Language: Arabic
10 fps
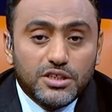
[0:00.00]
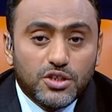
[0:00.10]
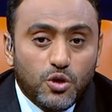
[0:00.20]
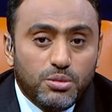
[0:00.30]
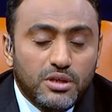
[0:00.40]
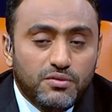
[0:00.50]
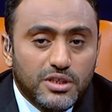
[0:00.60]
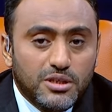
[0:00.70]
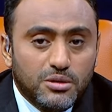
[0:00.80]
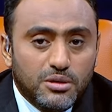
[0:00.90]
الجنوبي
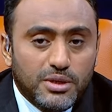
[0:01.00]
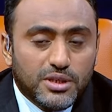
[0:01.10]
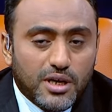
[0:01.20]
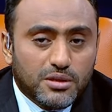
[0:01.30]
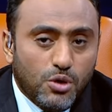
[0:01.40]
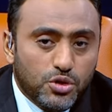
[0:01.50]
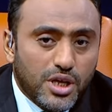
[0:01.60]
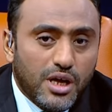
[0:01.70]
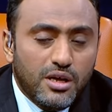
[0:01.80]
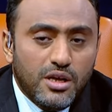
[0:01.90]
في منطقه
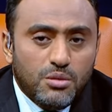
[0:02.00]
موديا